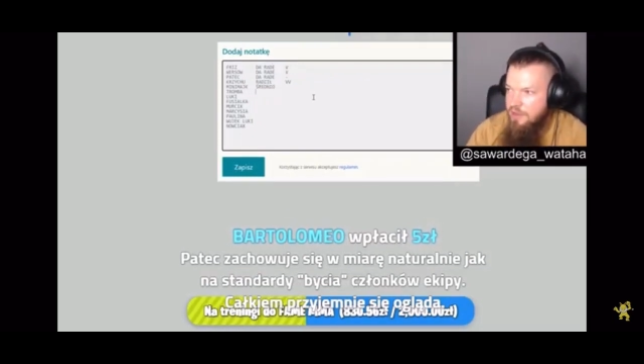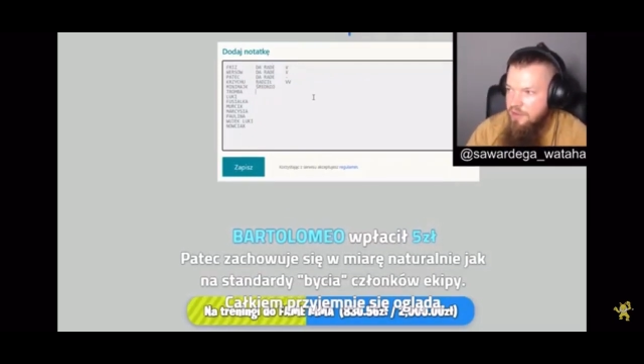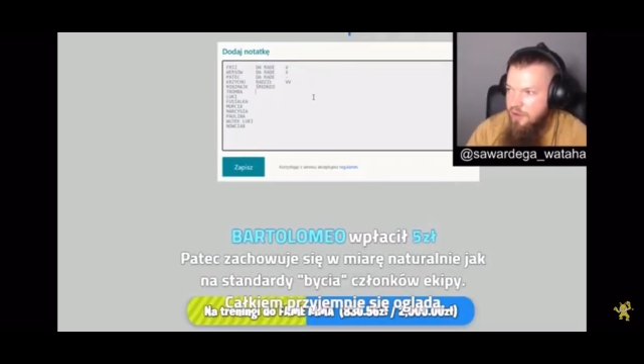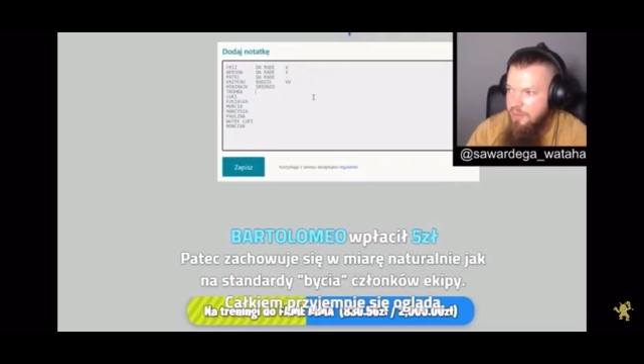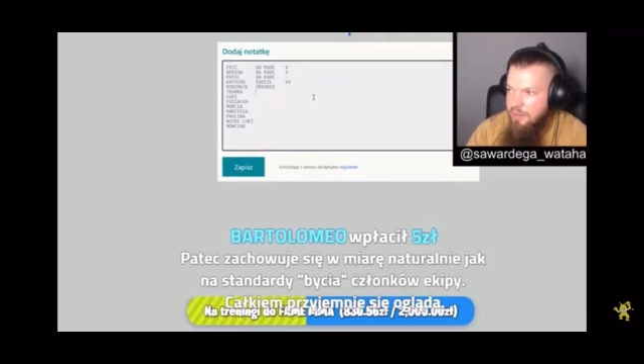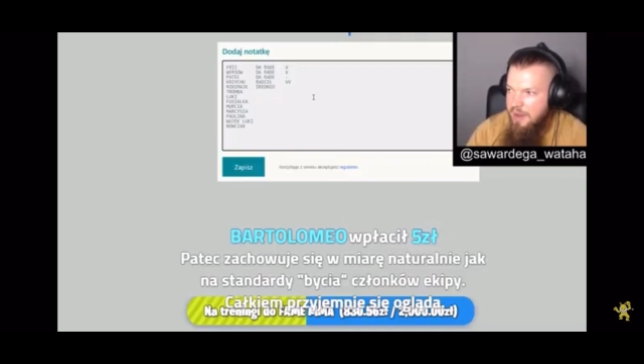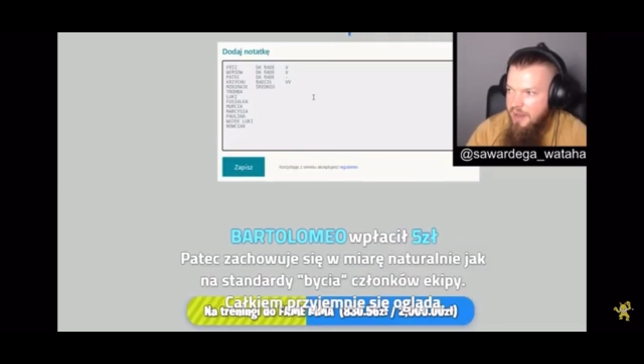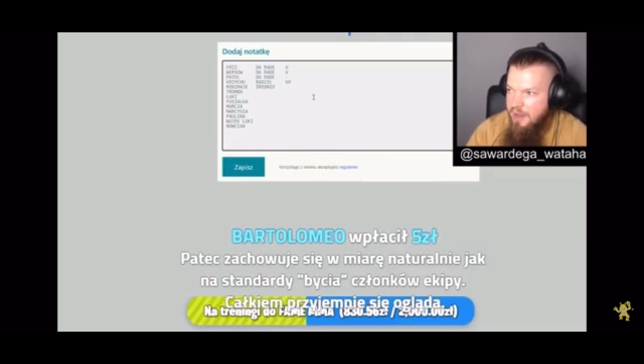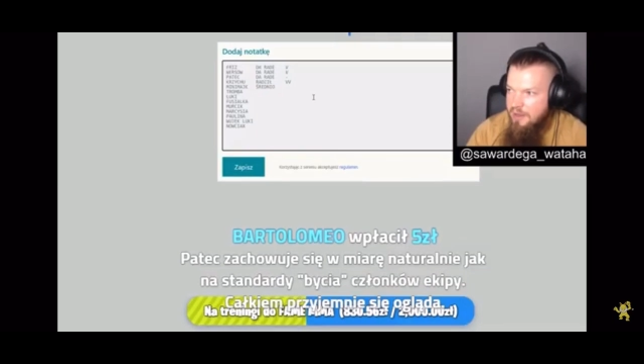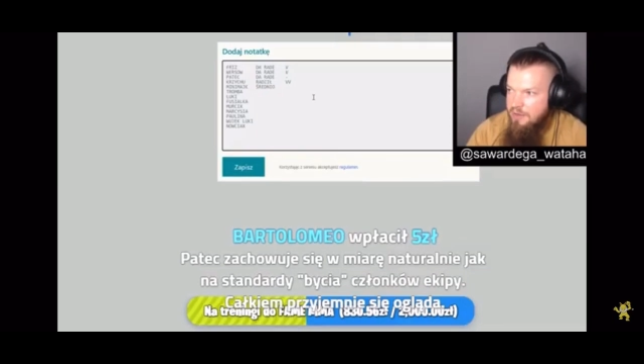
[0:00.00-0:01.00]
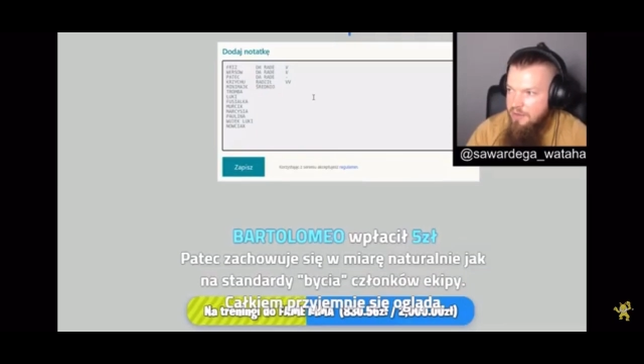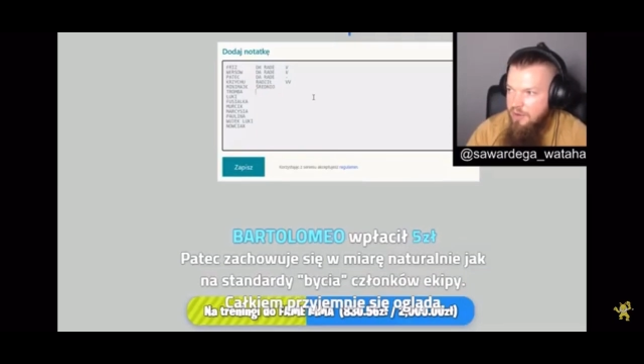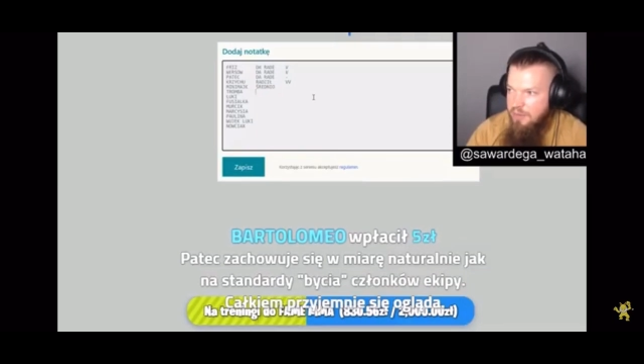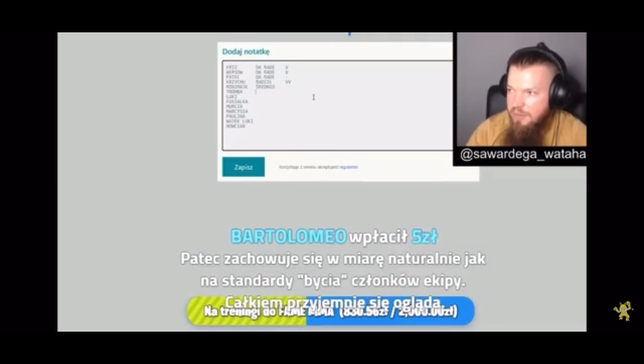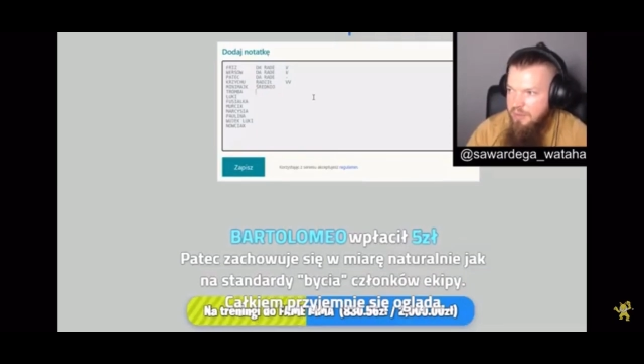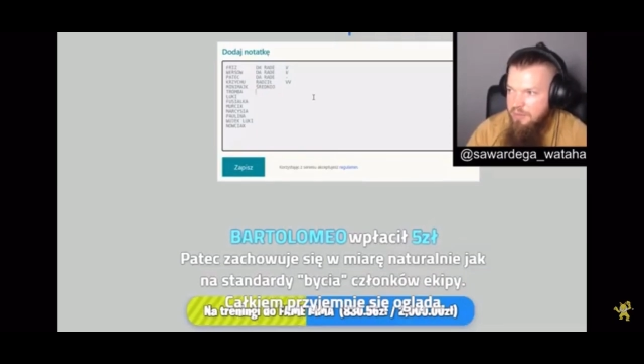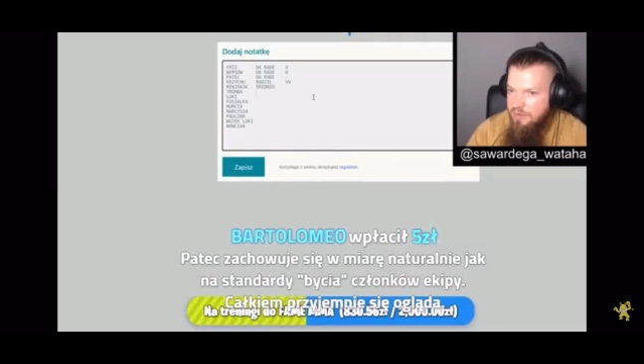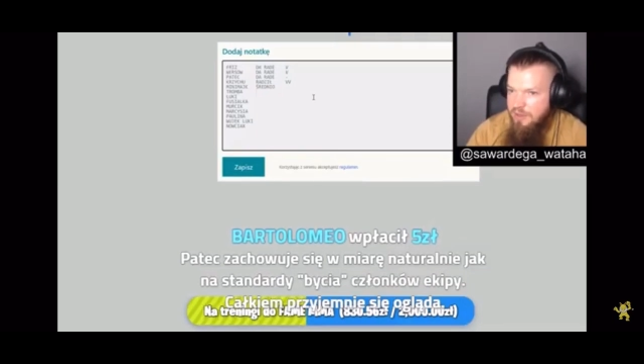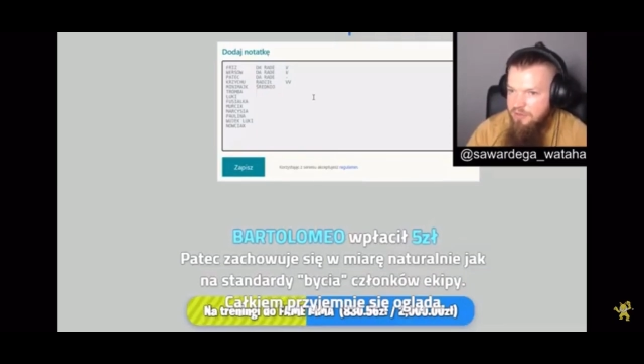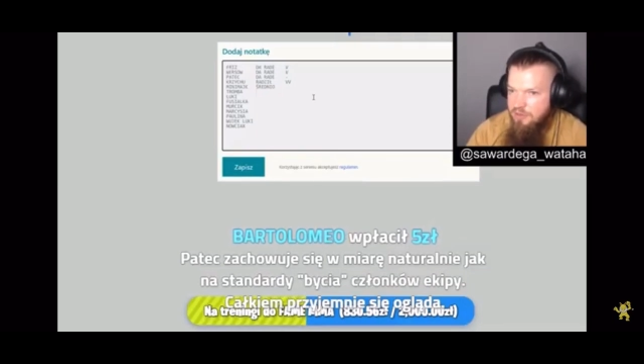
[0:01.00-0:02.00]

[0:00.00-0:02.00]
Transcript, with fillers: Trąba, trąba myślę,